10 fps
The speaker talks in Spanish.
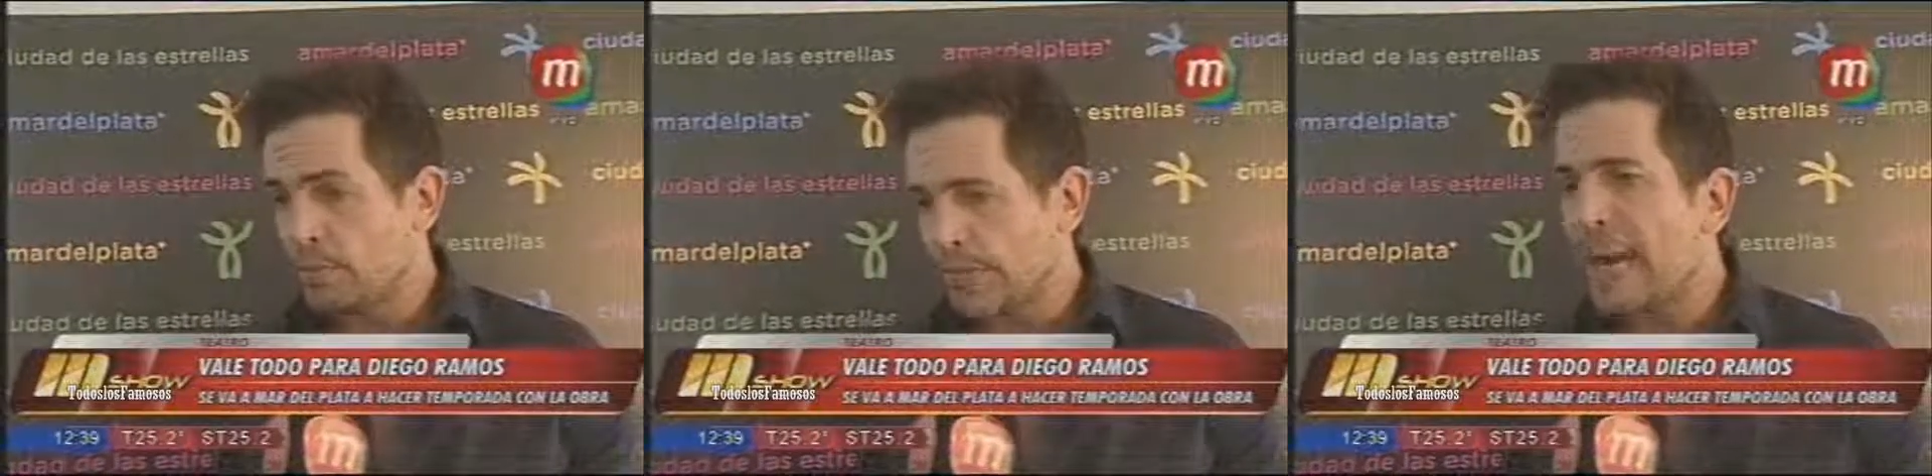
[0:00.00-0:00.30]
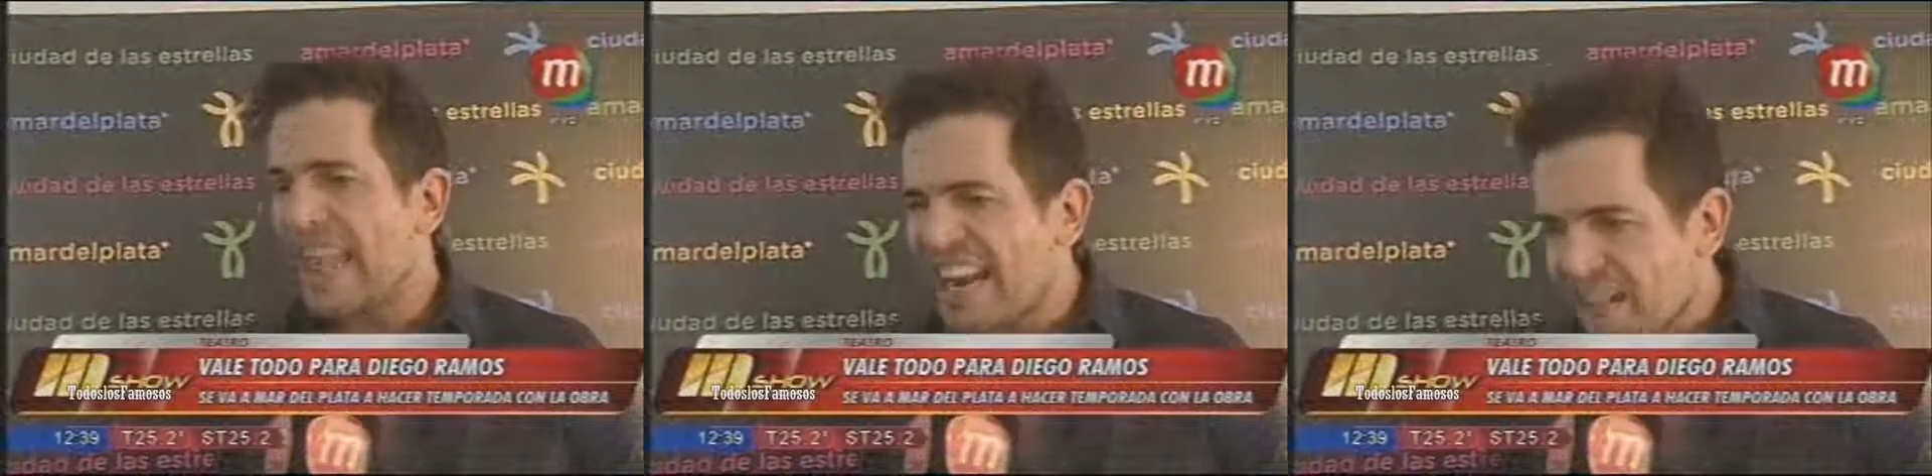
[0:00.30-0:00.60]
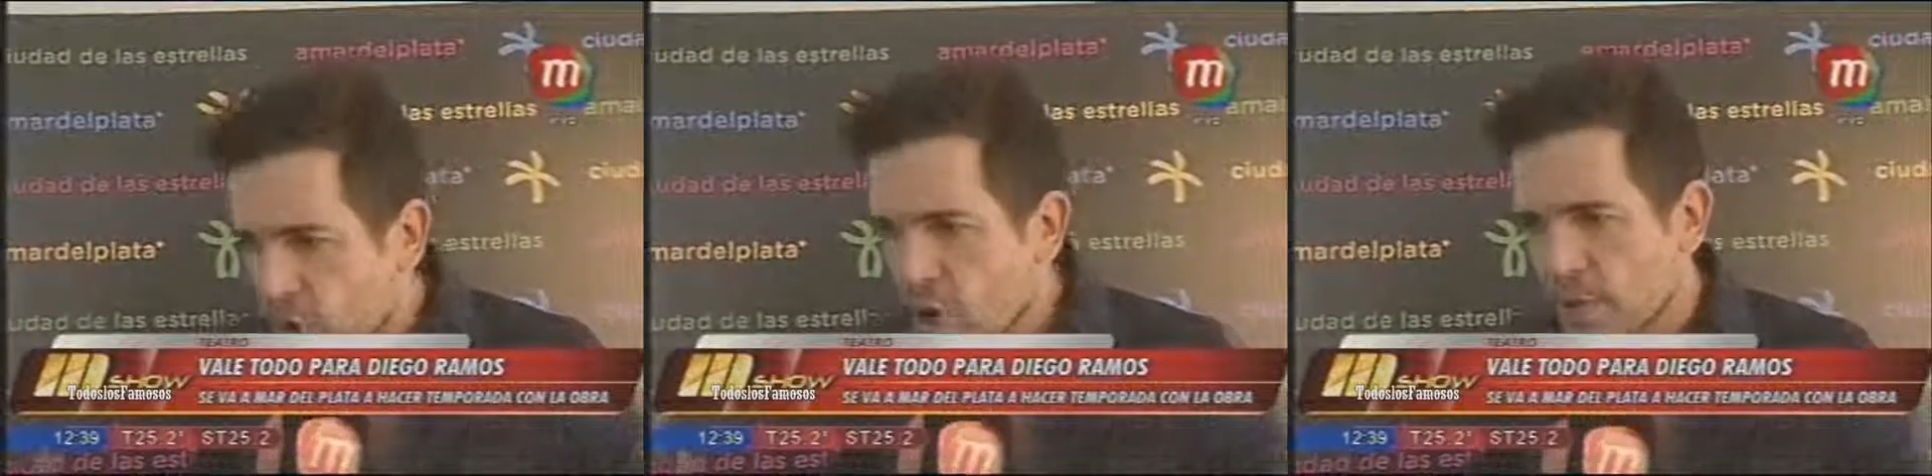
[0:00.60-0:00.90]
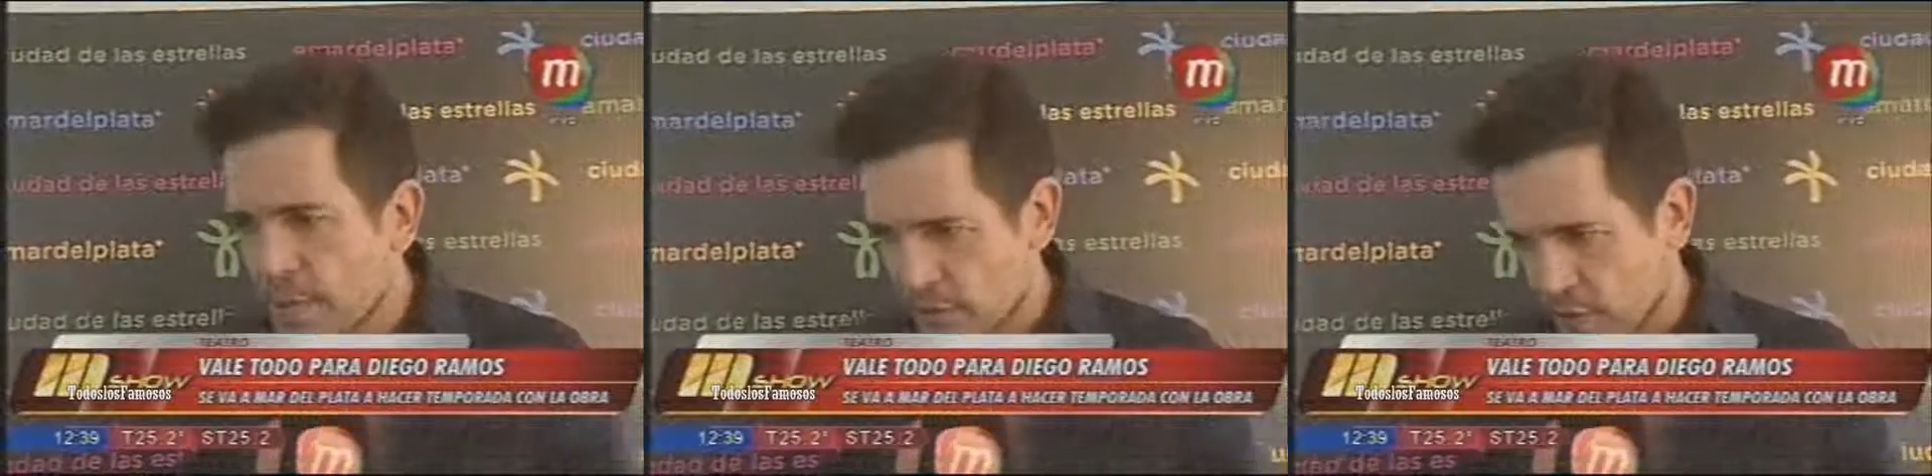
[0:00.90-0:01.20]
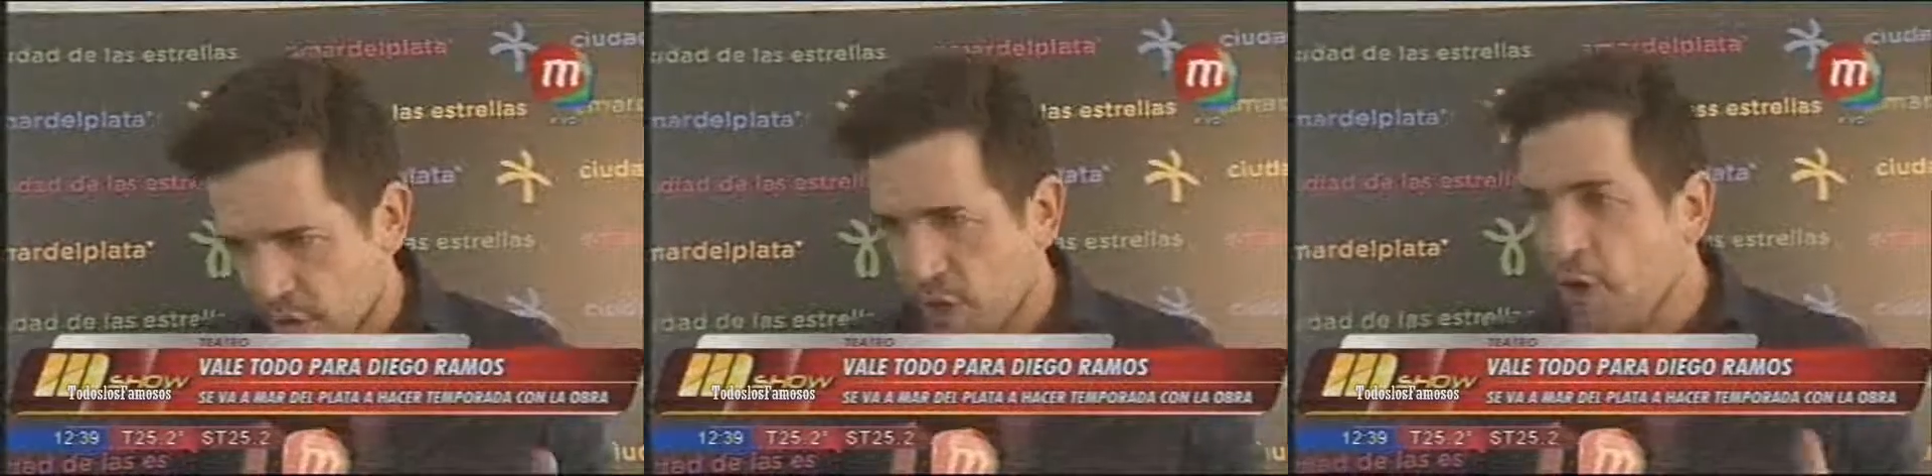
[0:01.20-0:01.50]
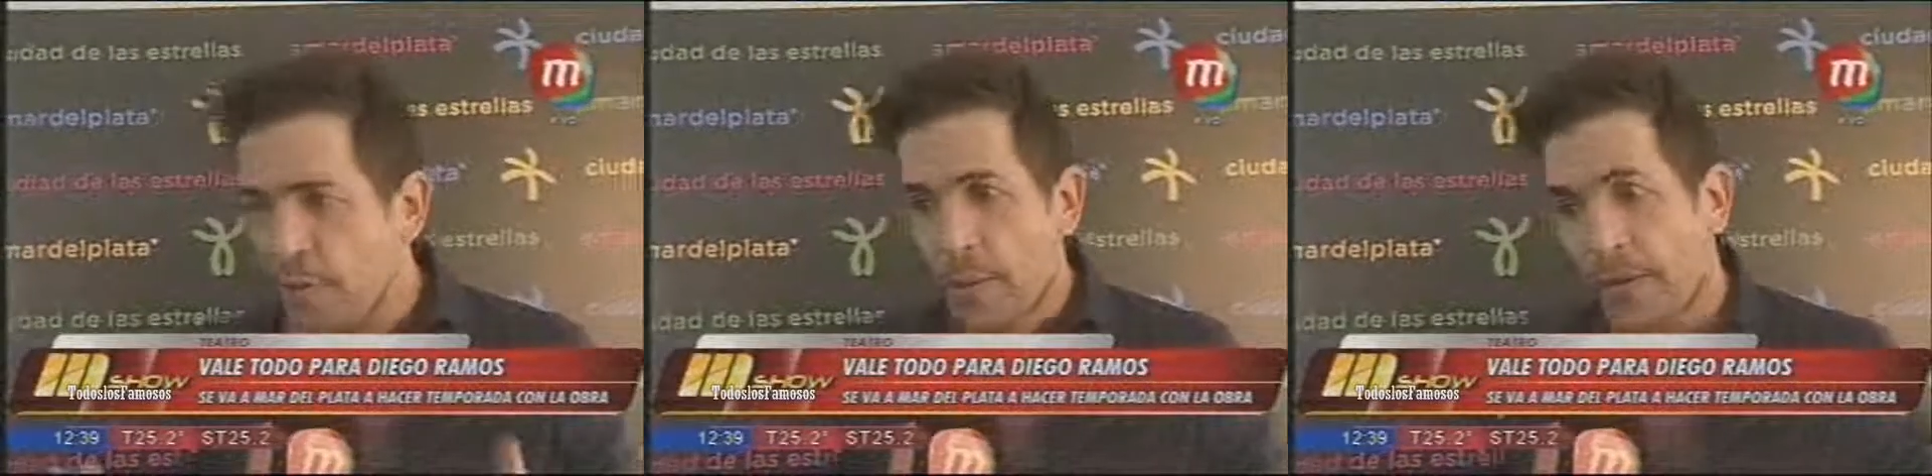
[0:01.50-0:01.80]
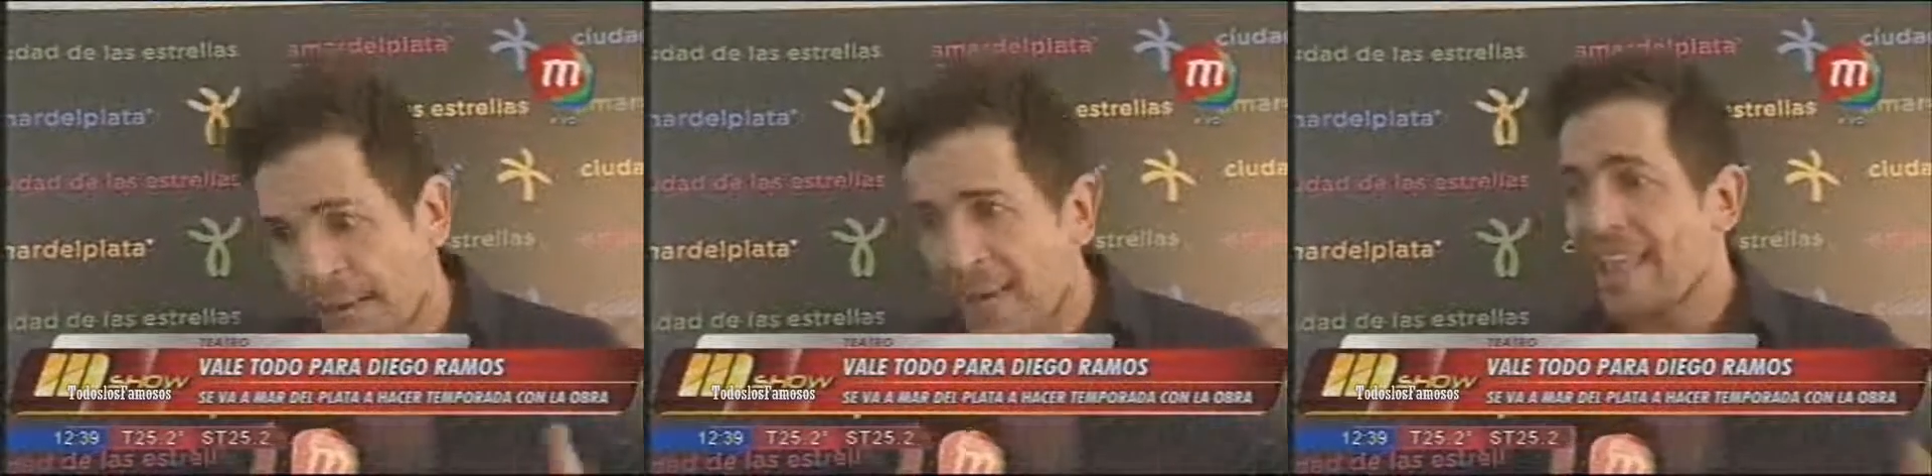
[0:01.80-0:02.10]
trasladar todo eso te lo nombro porque
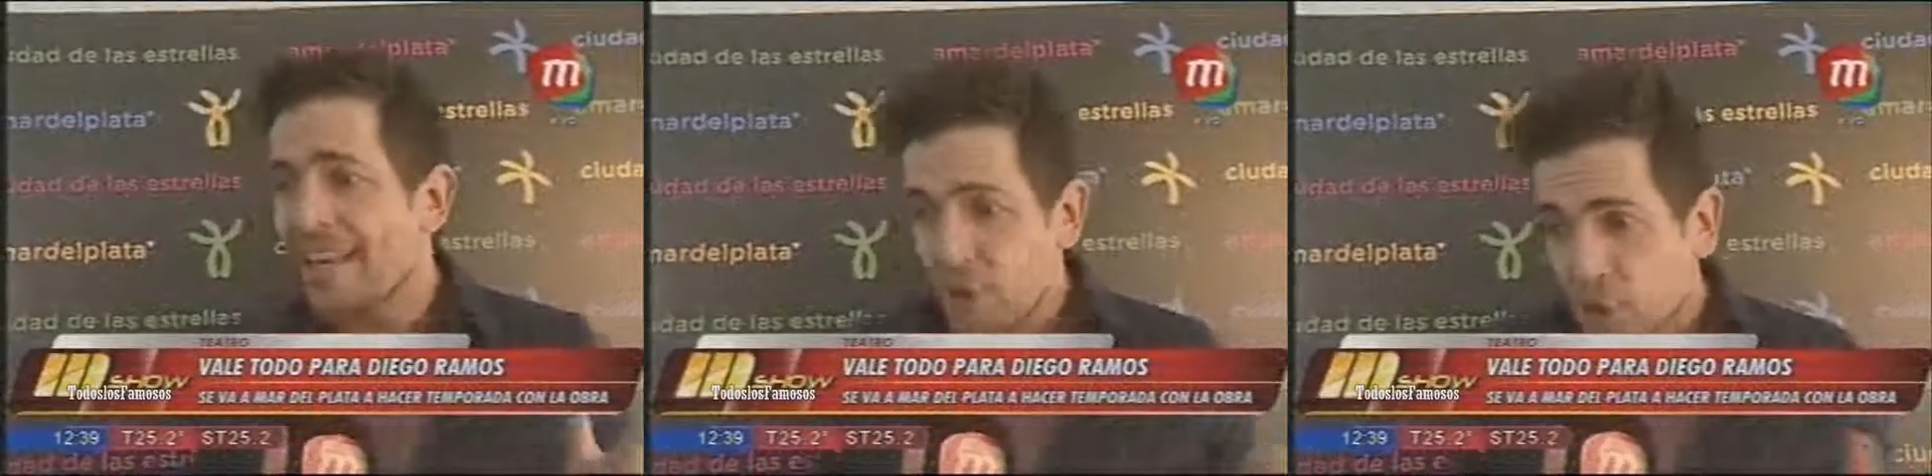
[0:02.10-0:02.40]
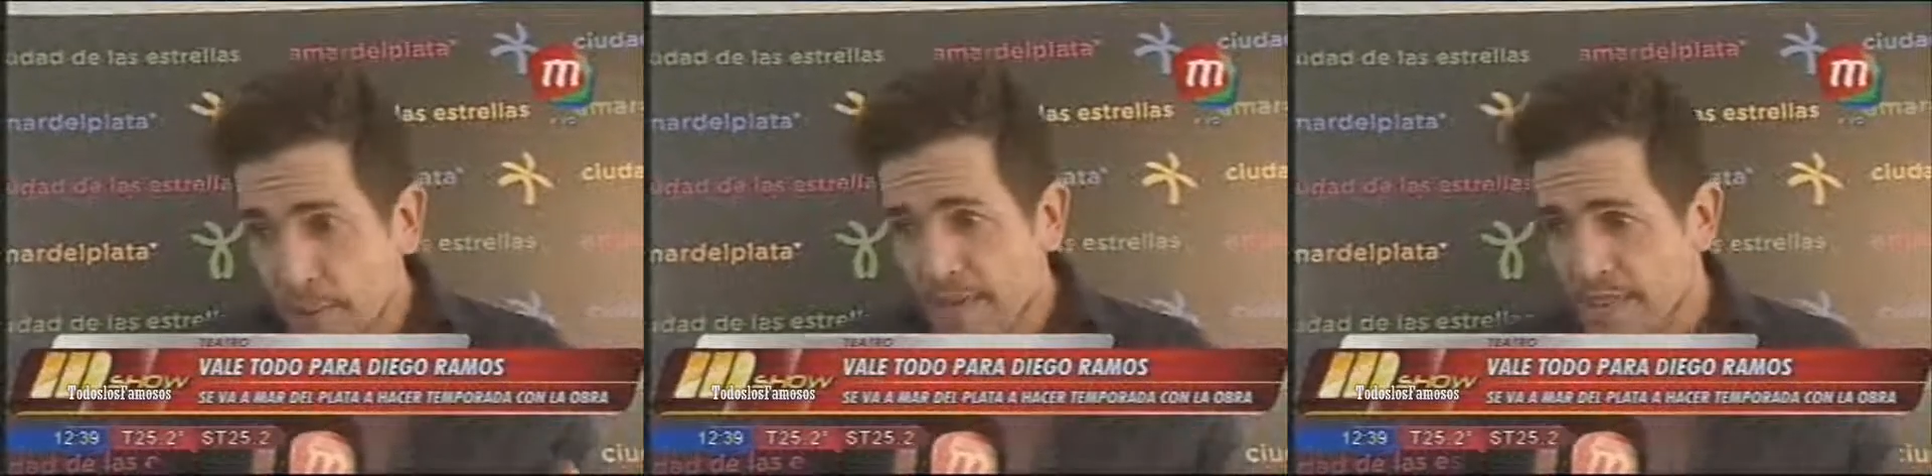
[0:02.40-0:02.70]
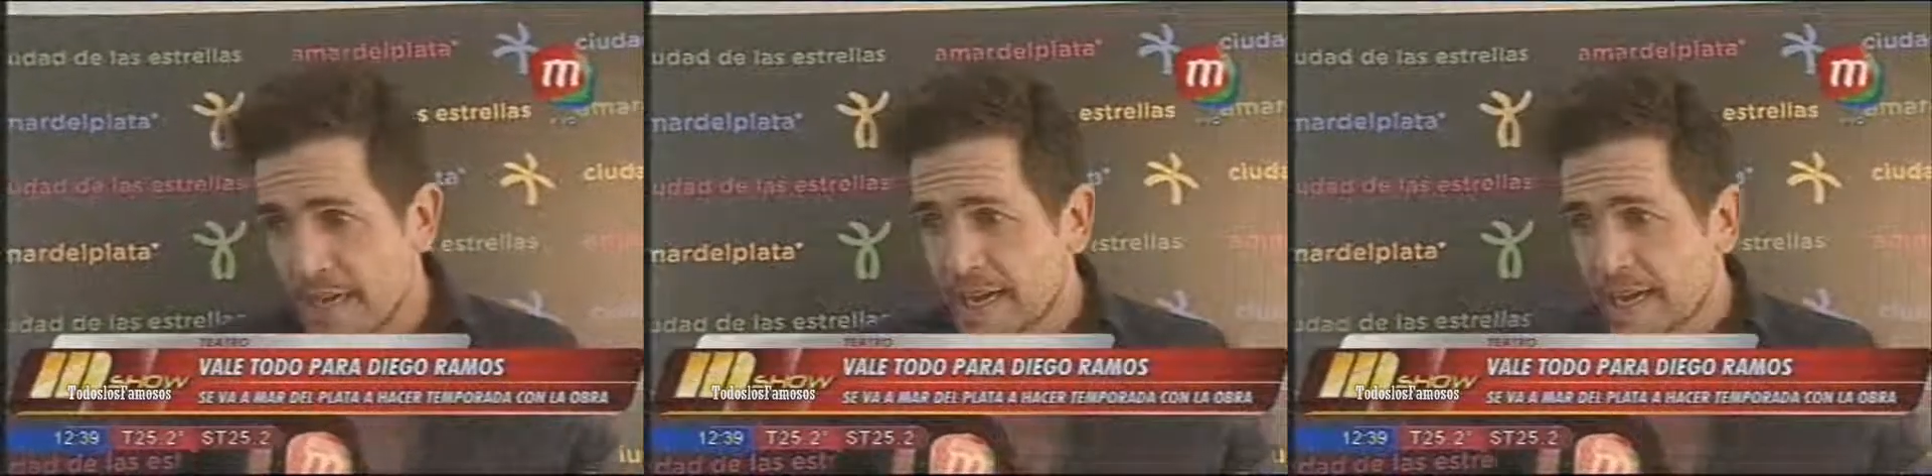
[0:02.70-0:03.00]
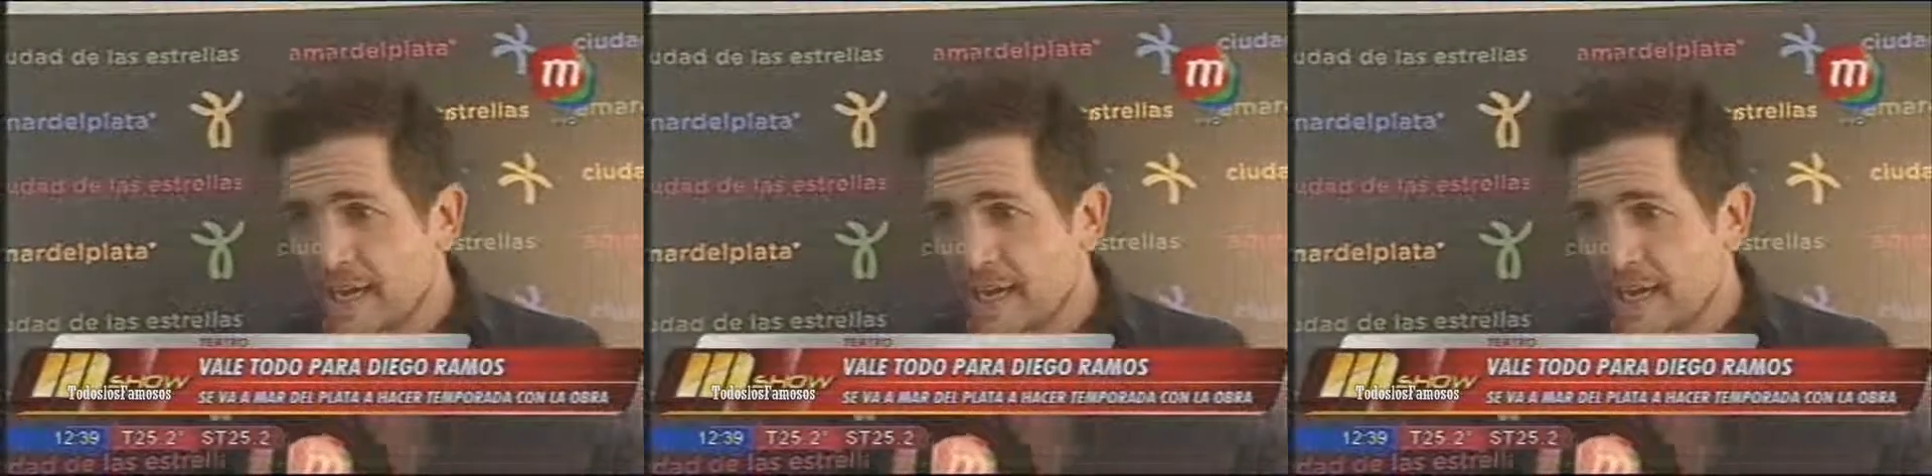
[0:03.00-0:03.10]
trasladar todo eso para allá,